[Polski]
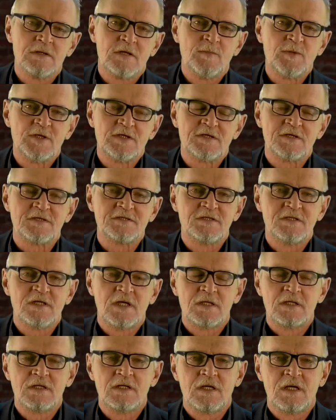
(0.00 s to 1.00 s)
komentarz
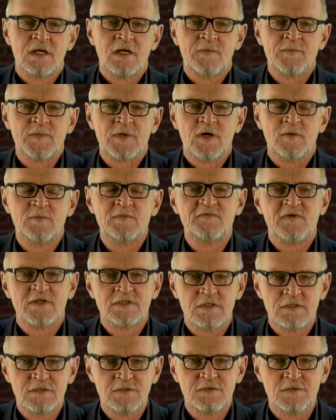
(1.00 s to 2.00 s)
dnia dla
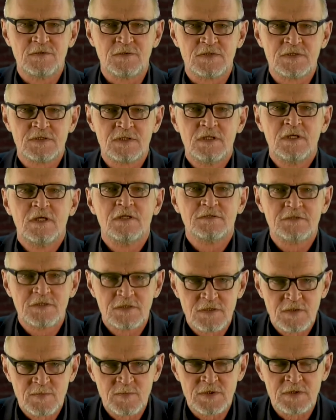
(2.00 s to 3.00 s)
Obywateli News.
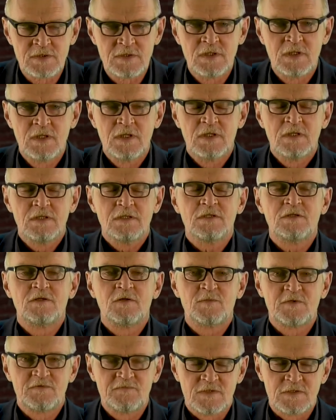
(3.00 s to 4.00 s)
Dzień dobry i
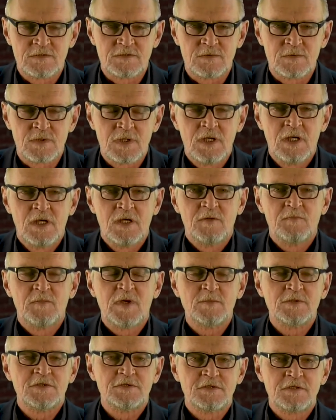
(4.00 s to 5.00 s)
dobry wieczór.
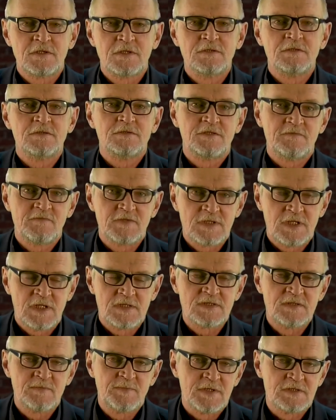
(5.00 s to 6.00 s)
Mamy dzisiaj
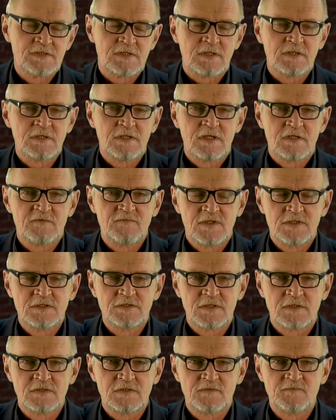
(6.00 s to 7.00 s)
19 października
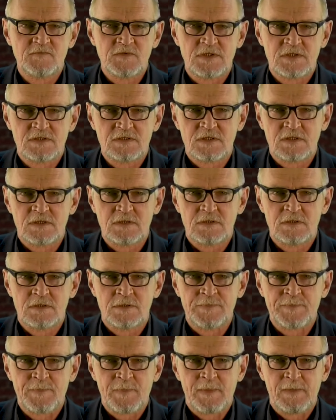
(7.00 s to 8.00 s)
2020
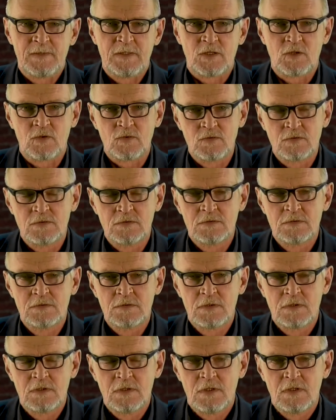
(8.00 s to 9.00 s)
roku.
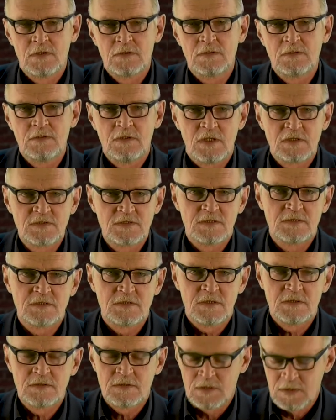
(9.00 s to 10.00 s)
No i jak co
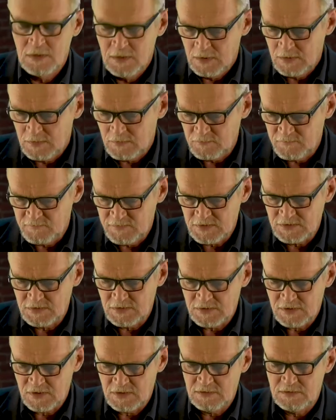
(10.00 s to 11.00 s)
dzień, również
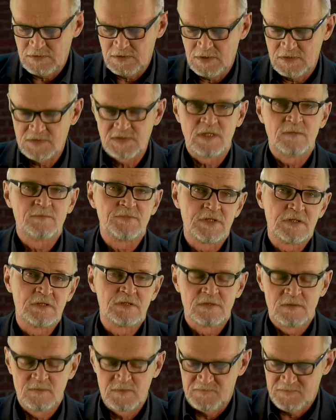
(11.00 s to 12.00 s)
dzisiaj ten sam
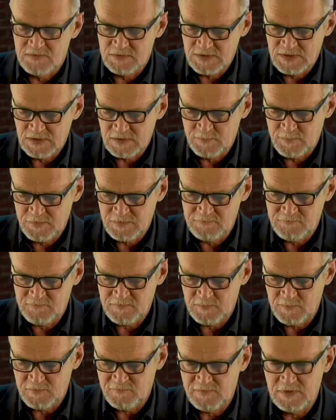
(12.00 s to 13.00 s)
przykry obowiązek
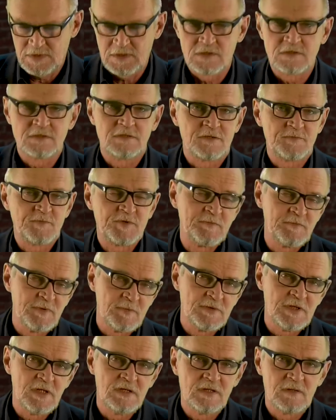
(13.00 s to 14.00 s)
poinformowania, czy też
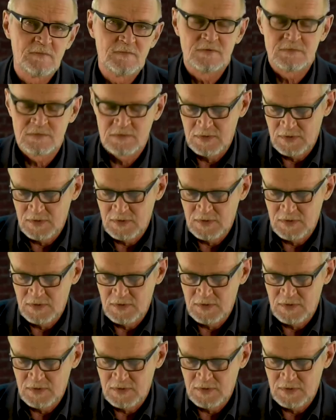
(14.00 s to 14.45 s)
przypomnienia, bo